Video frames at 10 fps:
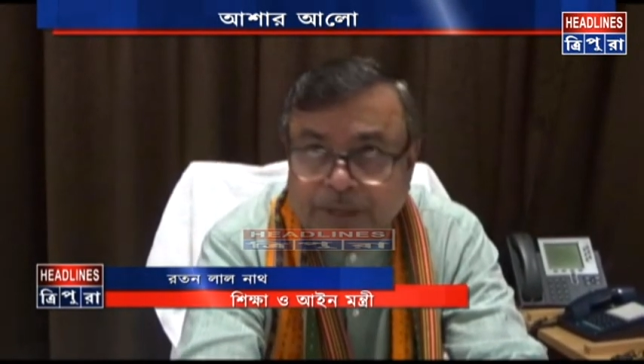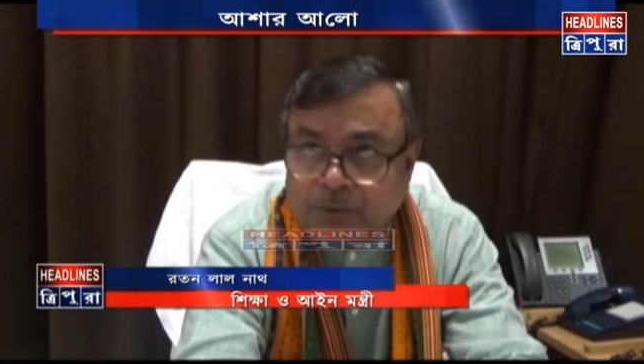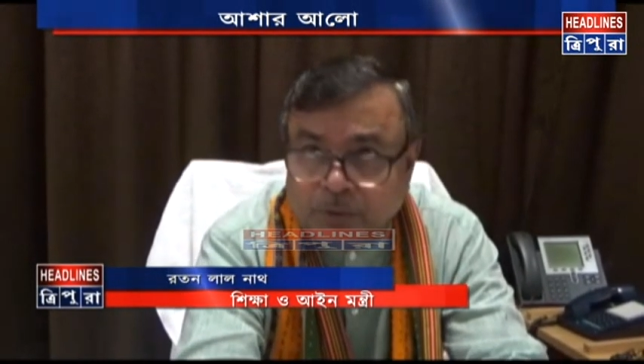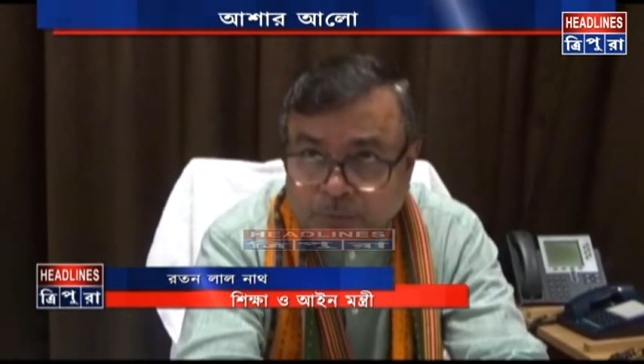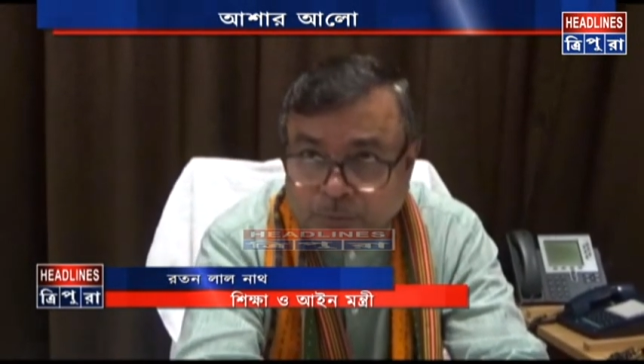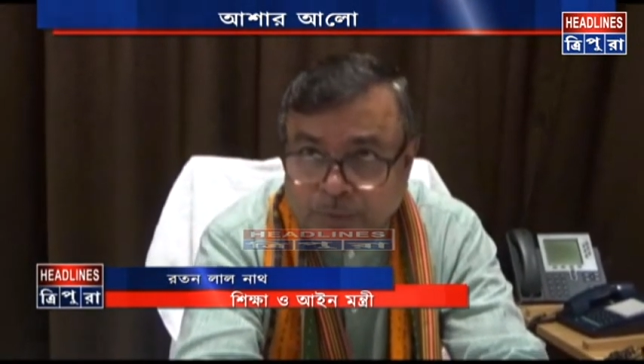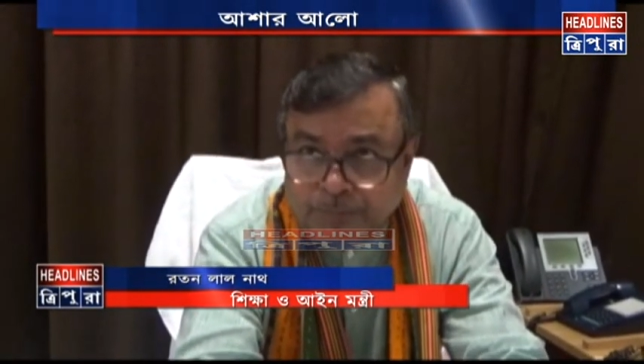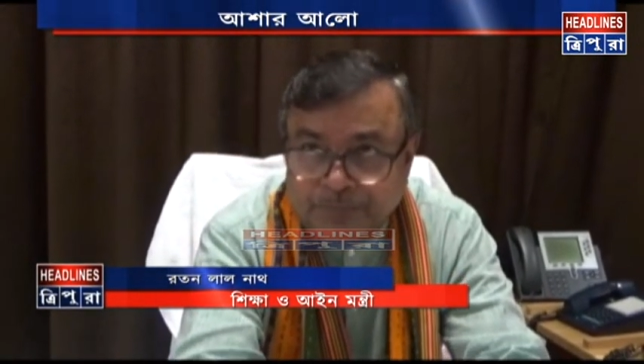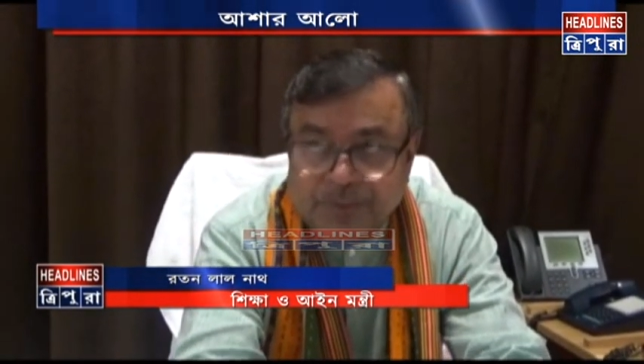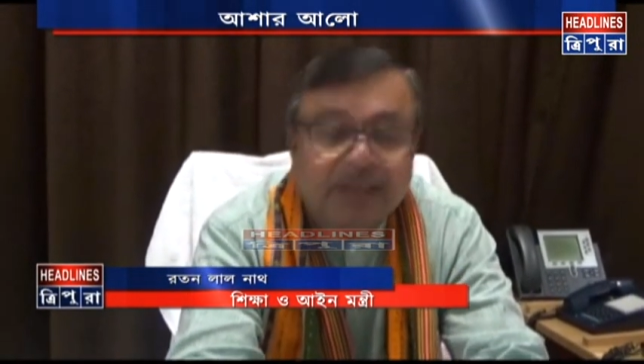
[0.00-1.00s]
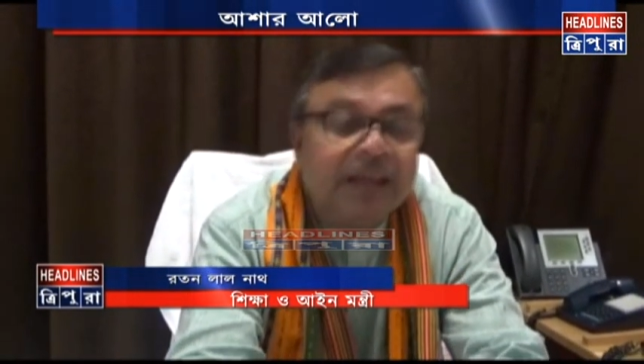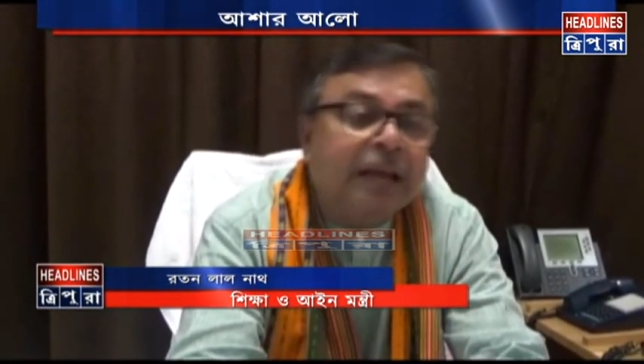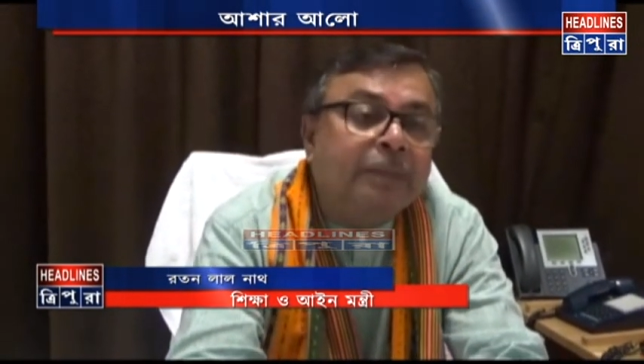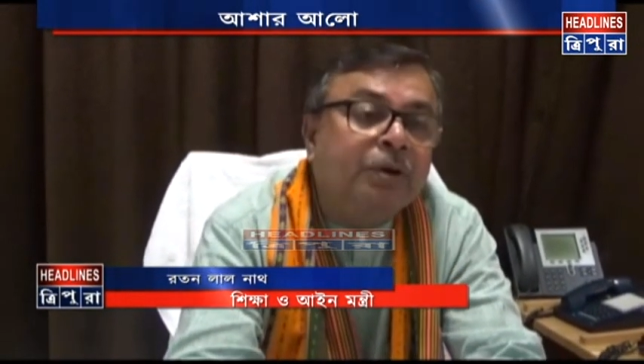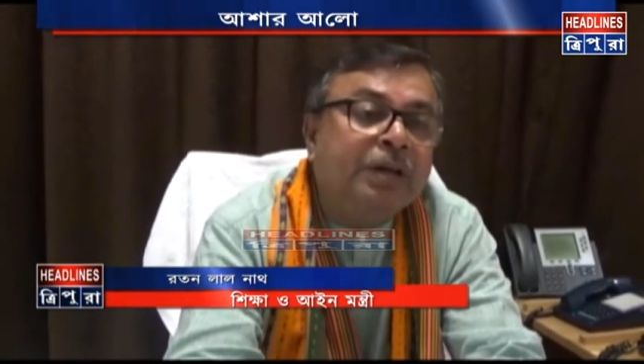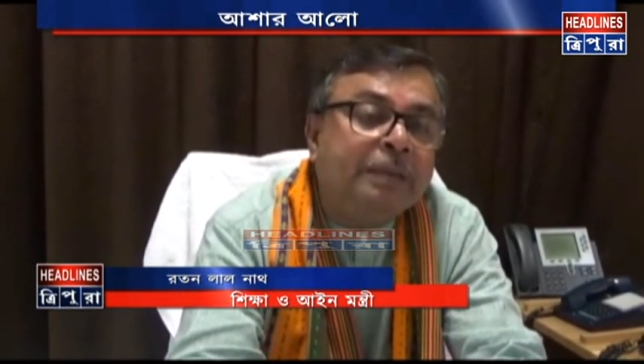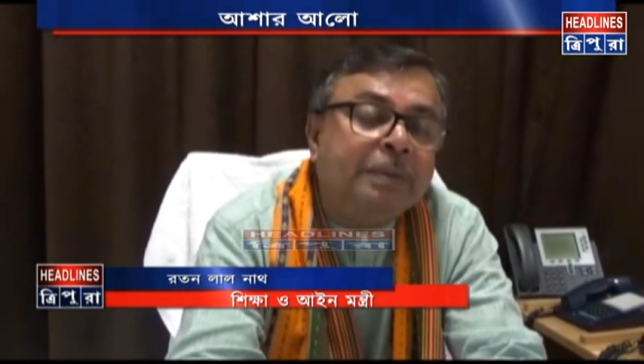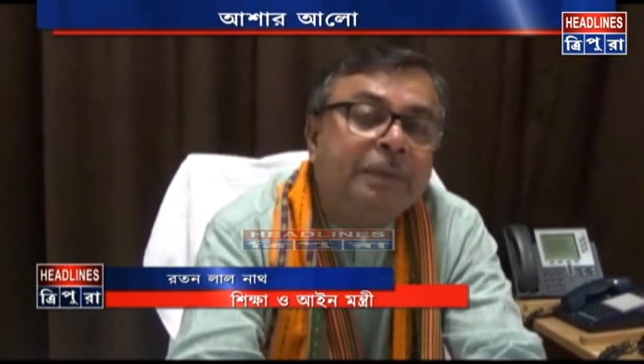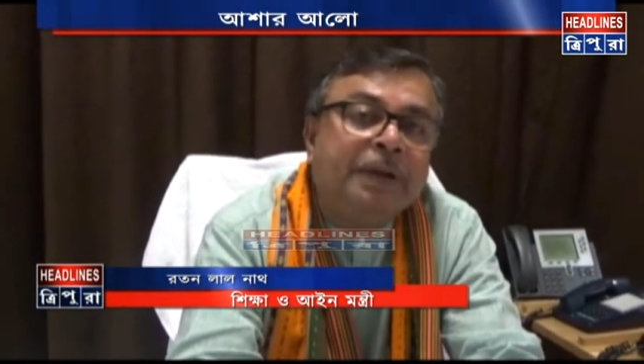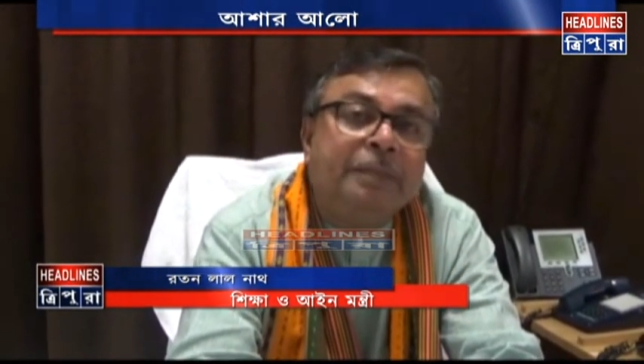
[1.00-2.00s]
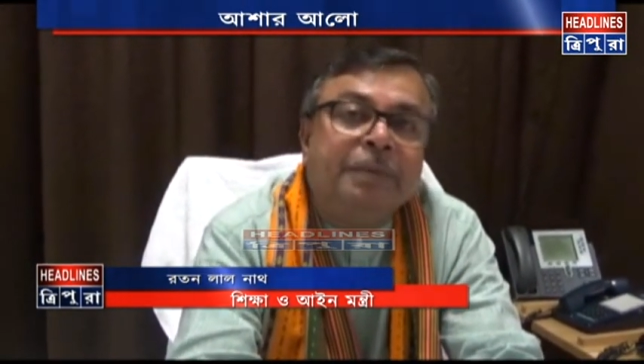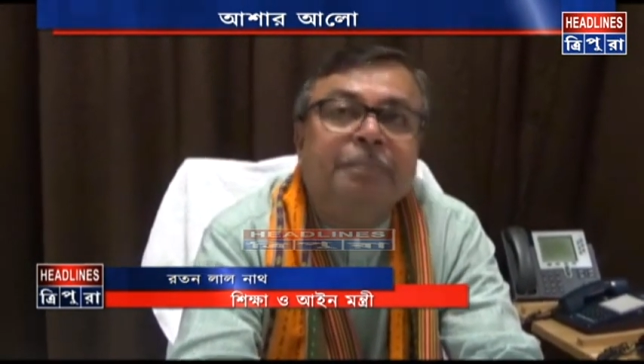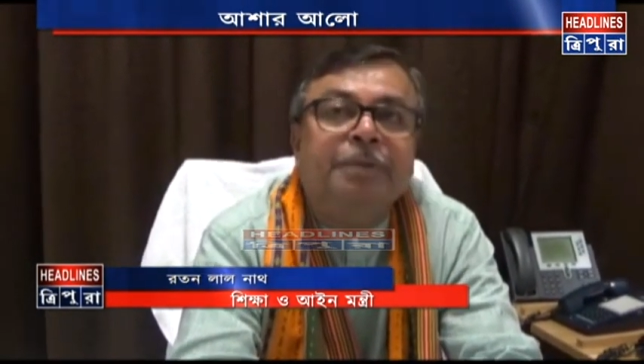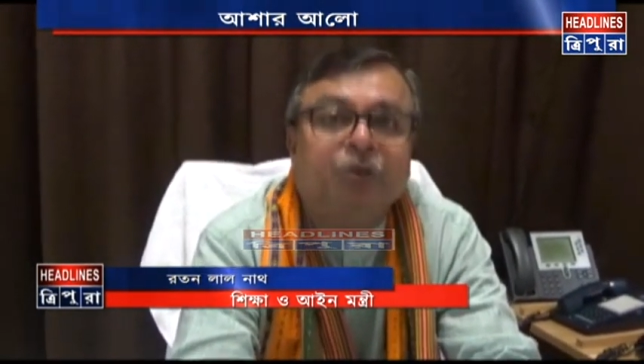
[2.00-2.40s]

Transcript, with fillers: আমরা করব এবং এ ব্যাপারে আমরা